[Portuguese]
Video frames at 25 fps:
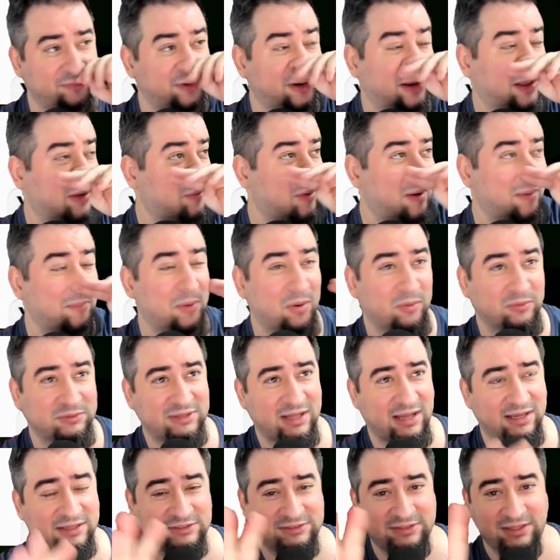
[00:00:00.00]
com a mão.
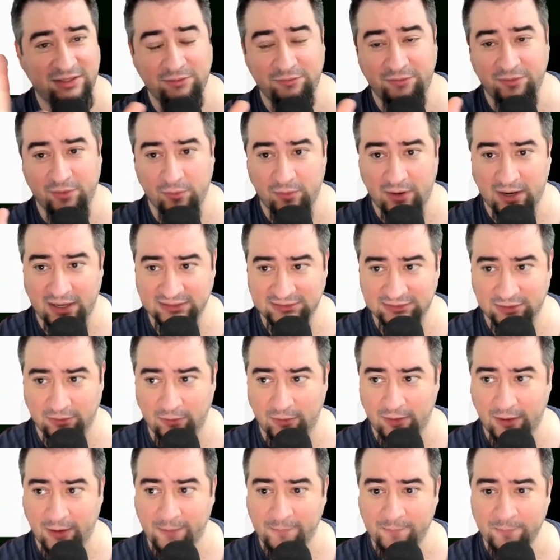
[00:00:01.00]
Tá, isso aí não vem ao caso
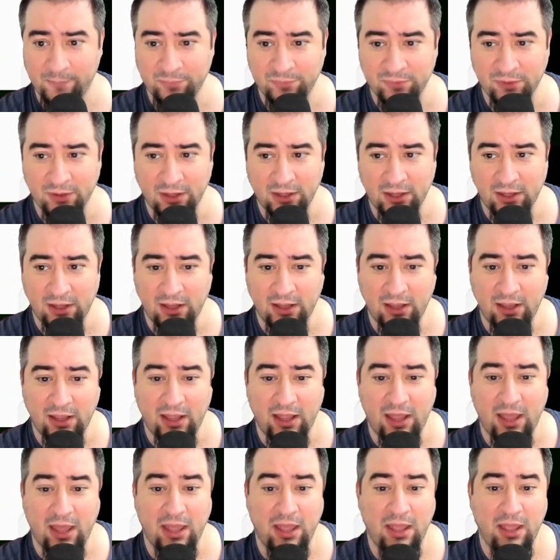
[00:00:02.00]
agora.
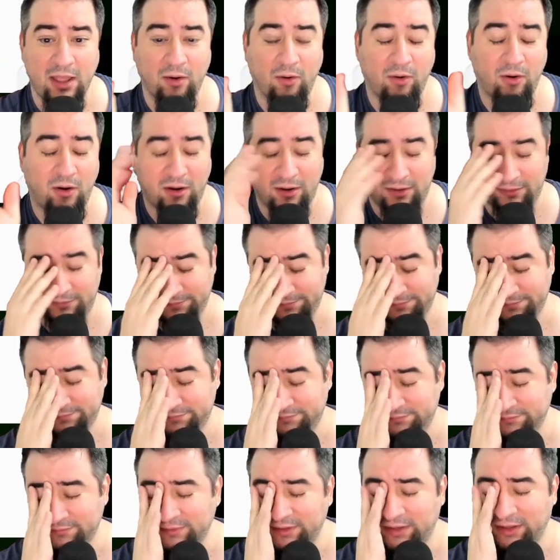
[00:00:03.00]
Ó,
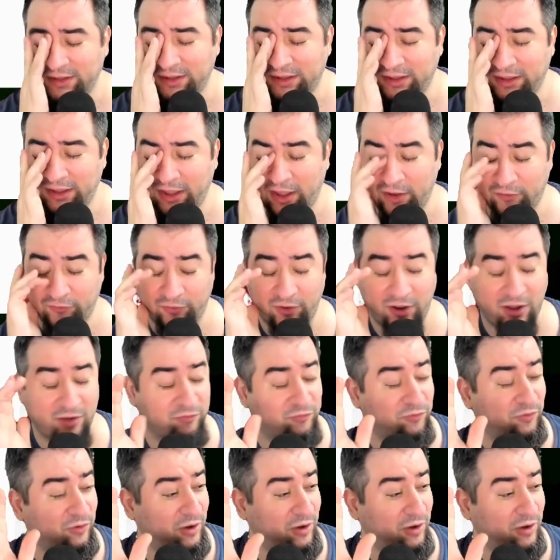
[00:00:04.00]
eu vou, eu vou, eu